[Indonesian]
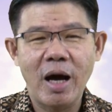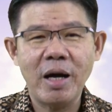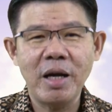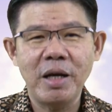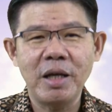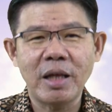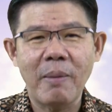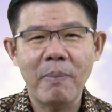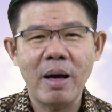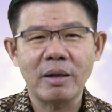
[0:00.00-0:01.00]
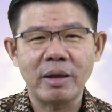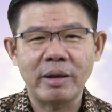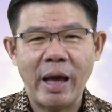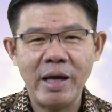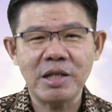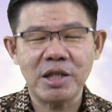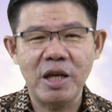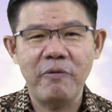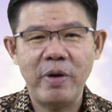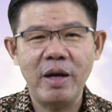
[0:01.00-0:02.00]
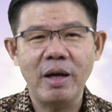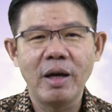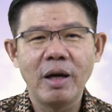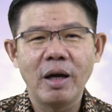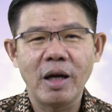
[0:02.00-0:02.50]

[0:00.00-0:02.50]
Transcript: Hari ini tema Thanksgiving